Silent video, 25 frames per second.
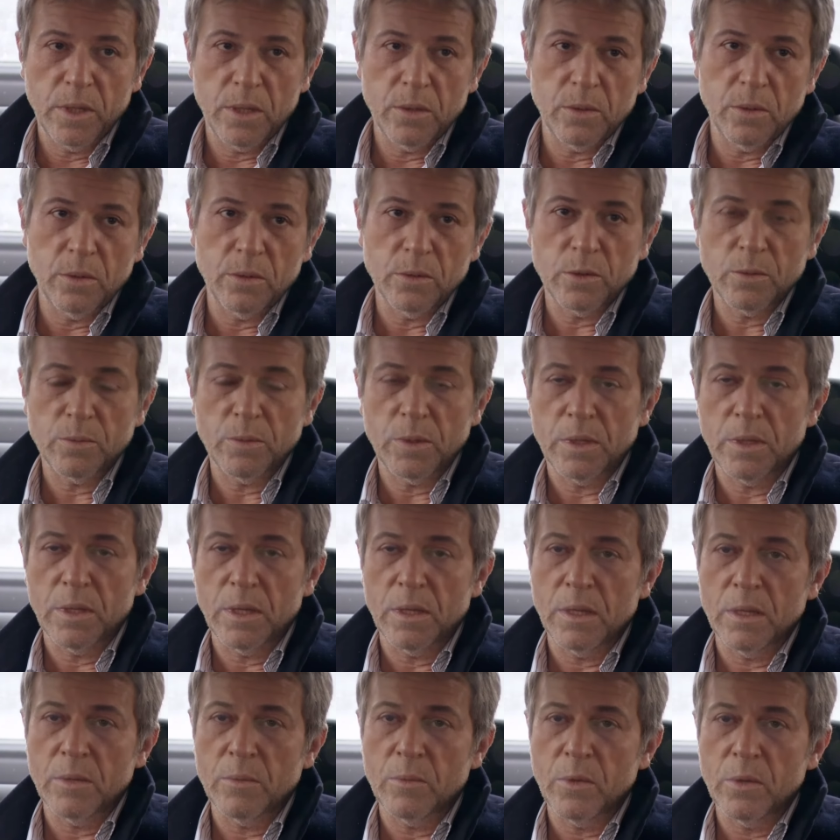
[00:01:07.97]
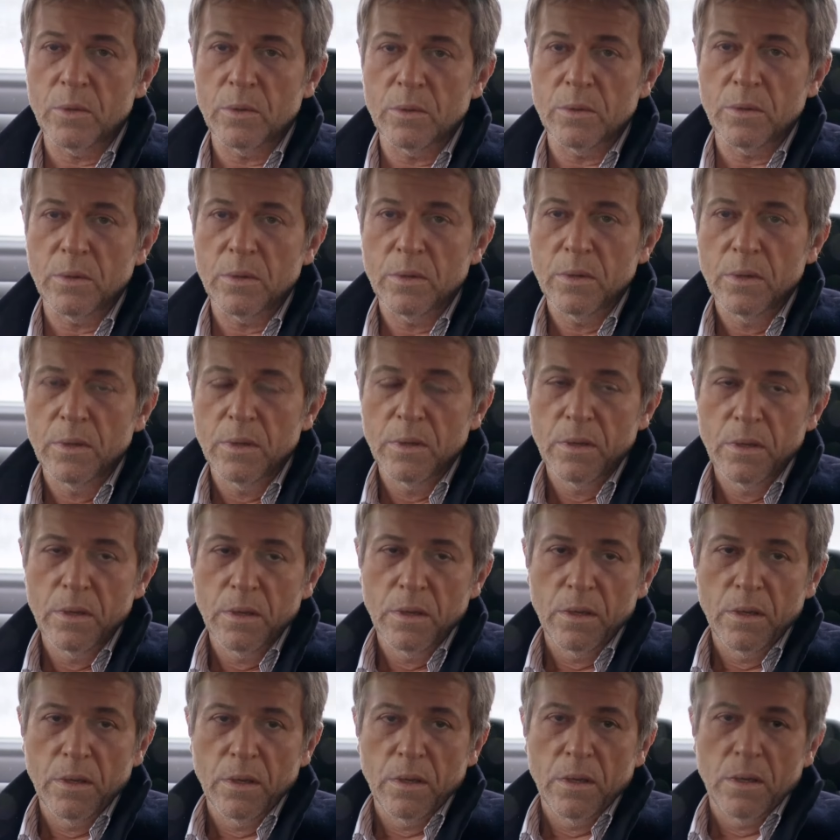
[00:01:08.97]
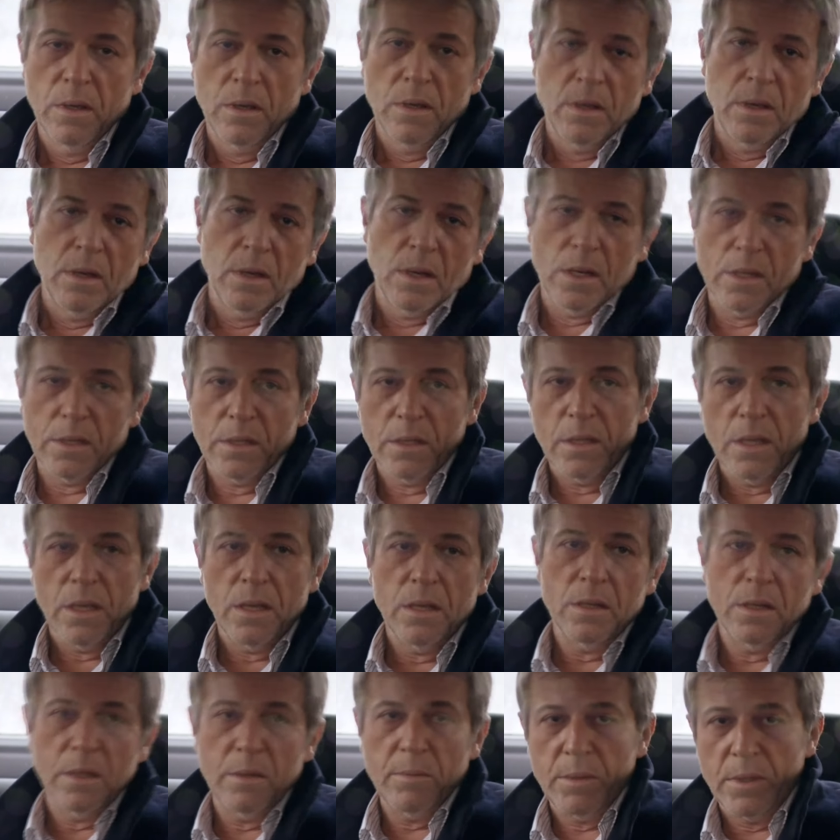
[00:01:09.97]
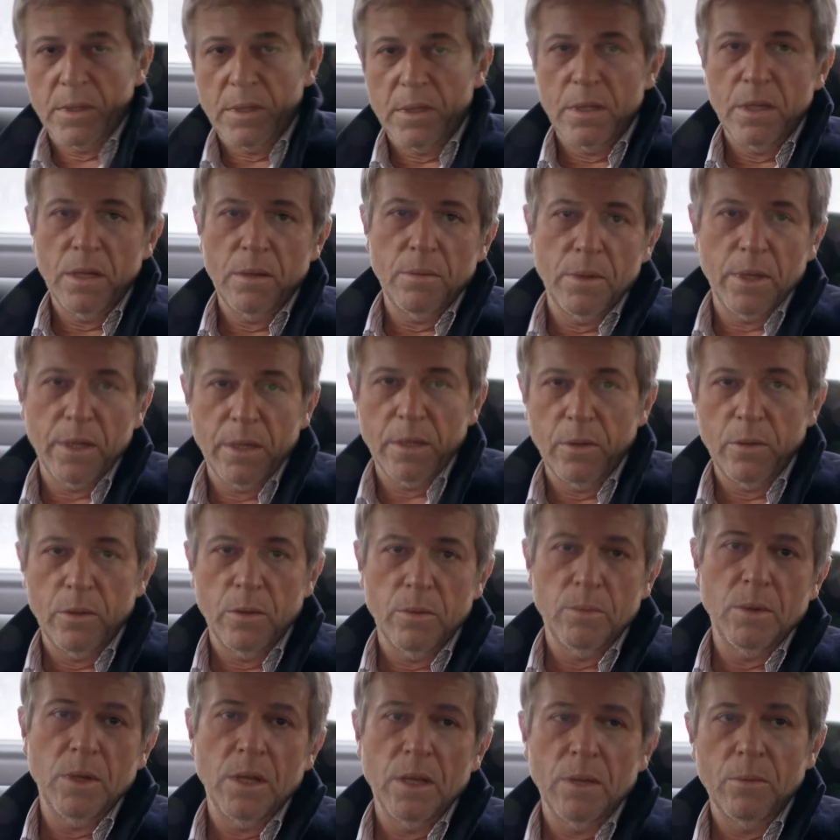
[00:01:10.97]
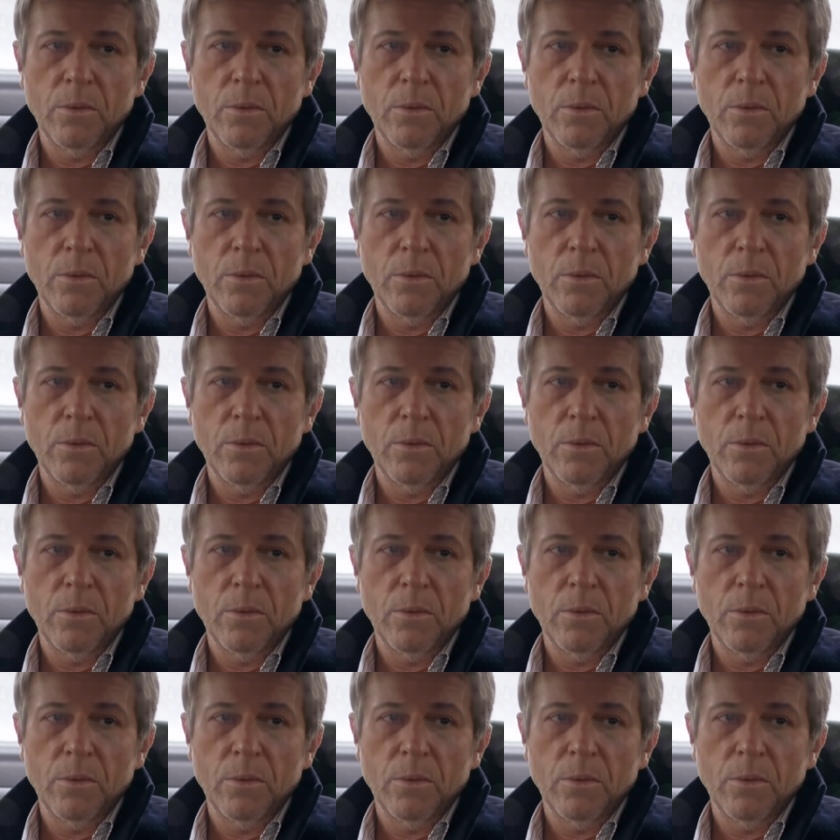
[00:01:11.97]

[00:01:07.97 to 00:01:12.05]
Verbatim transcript: apropiado para hablar de eso. No sabemos lo que nos espera en el